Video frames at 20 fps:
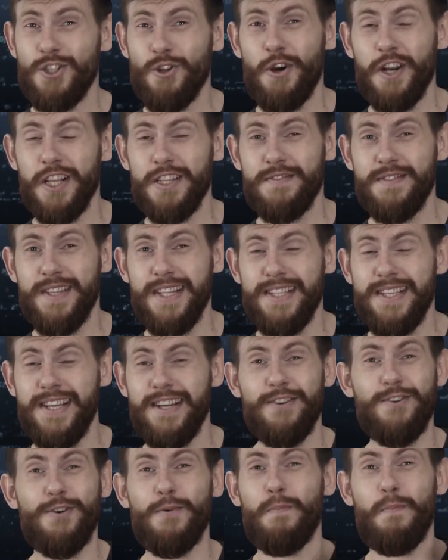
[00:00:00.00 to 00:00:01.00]
сториз в
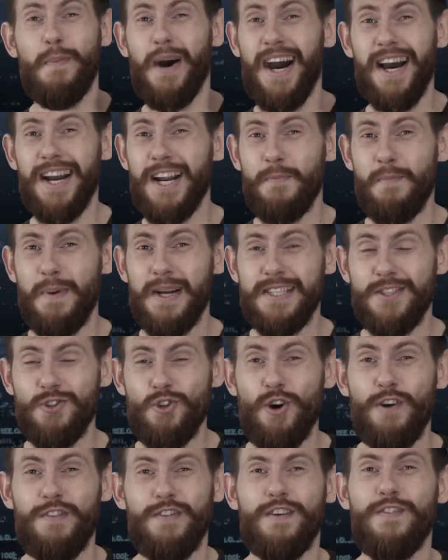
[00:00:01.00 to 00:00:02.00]
неделю, пара
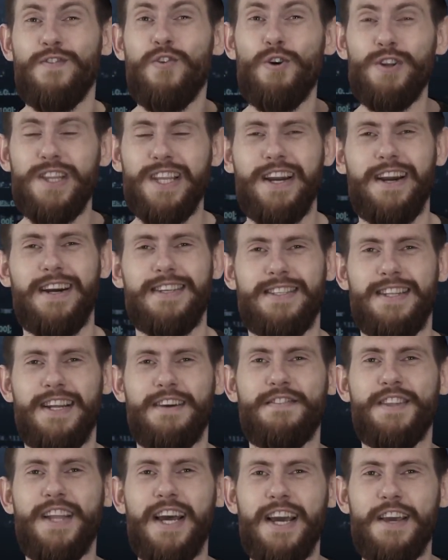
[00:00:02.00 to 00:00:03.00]
постов. Вот их
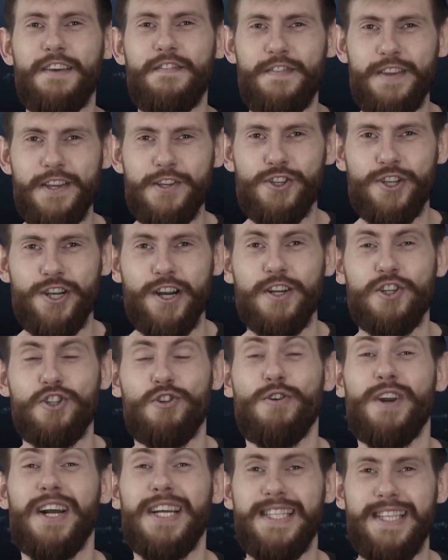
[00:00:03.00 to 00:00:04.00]
основная фишка,
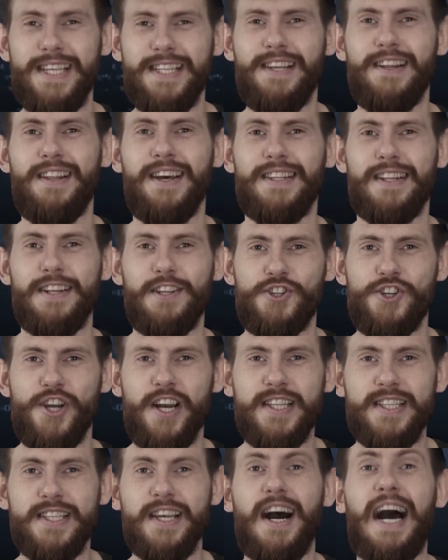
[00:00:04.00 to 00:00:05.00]
что разительно
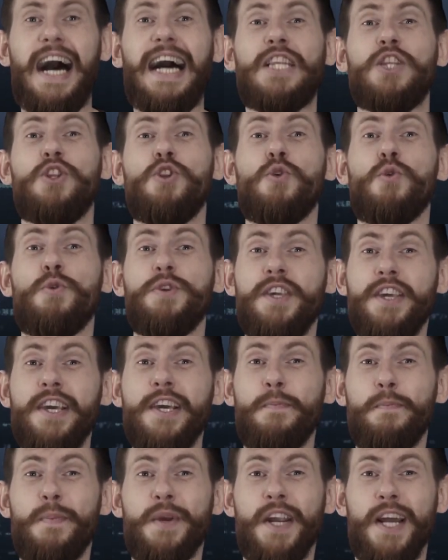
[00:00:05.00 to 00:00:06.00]
отличается от
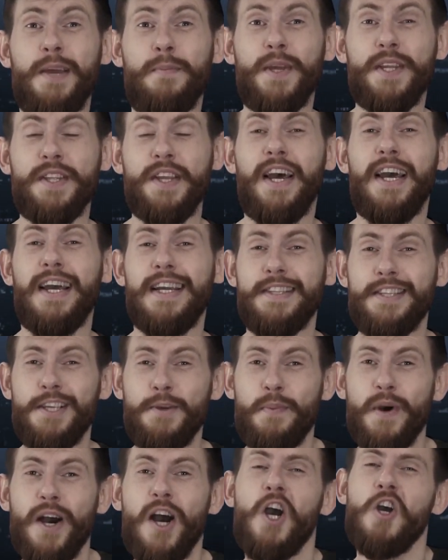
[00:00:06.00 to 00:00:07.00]
других пирамид.
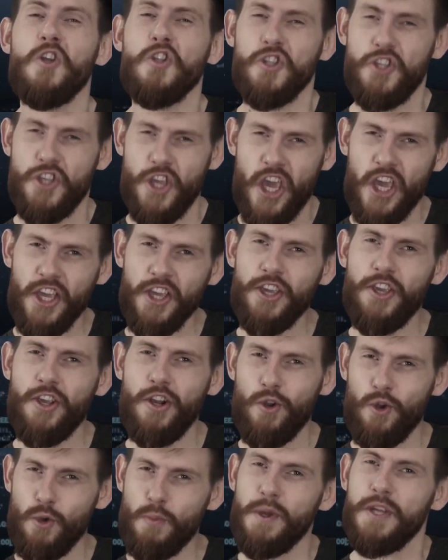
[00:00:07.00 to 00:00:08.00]
Типа «деньги
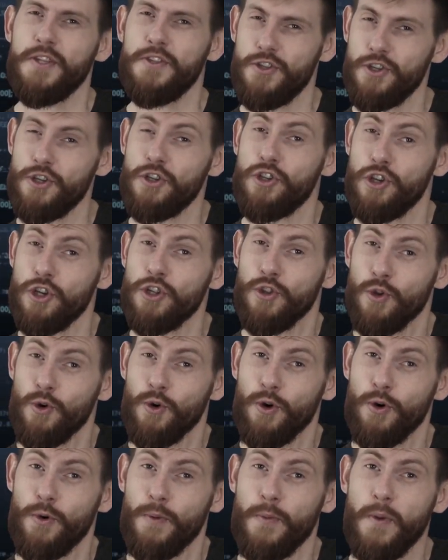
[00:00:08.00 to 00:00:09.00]
любят
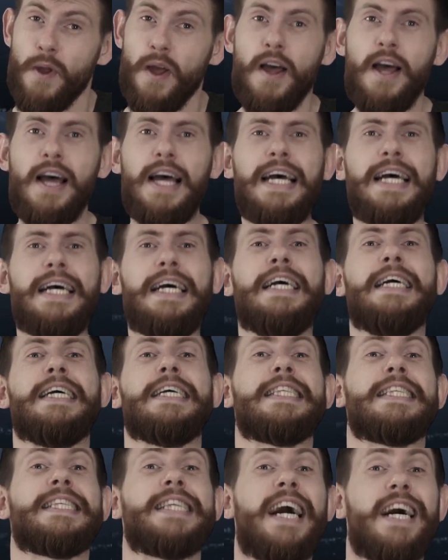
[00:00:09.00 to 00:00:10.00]
тишину».
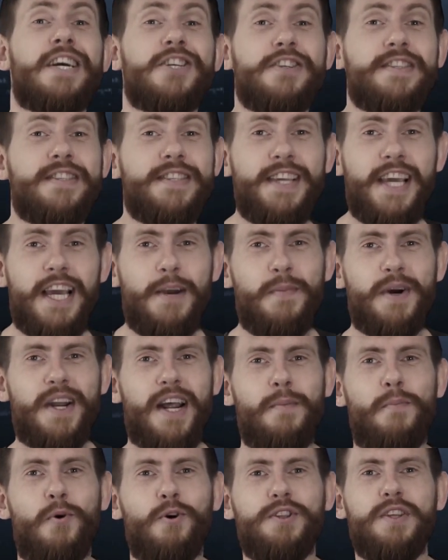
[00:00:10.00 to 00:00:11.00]
Та же схема
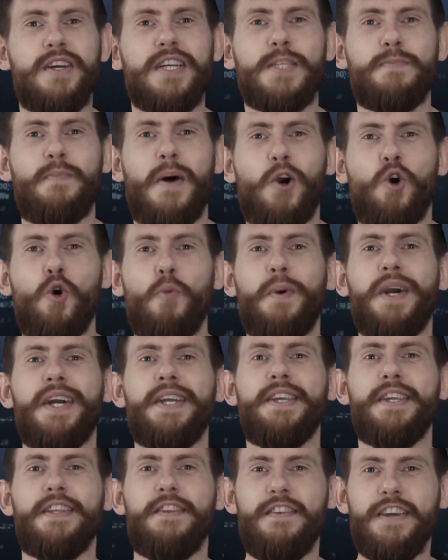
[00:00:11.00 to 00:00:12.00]
работает с покупкой
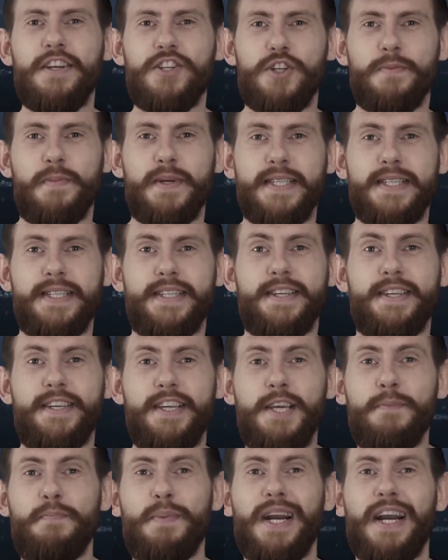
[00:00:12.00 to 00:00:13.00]
недвижимости
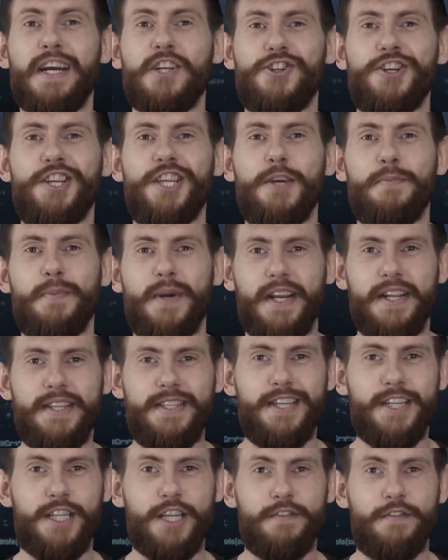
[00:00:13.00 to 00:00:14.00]
и погашением
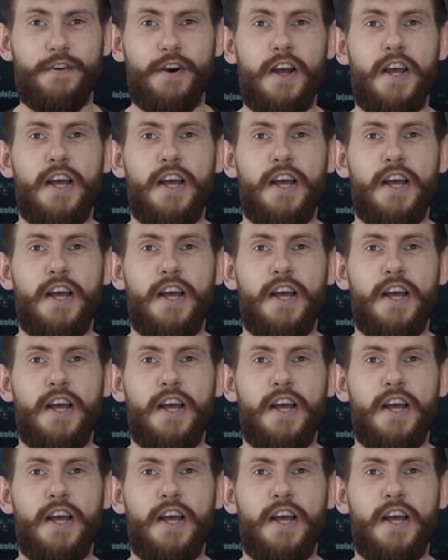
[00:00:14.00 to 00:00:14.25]
кредитов.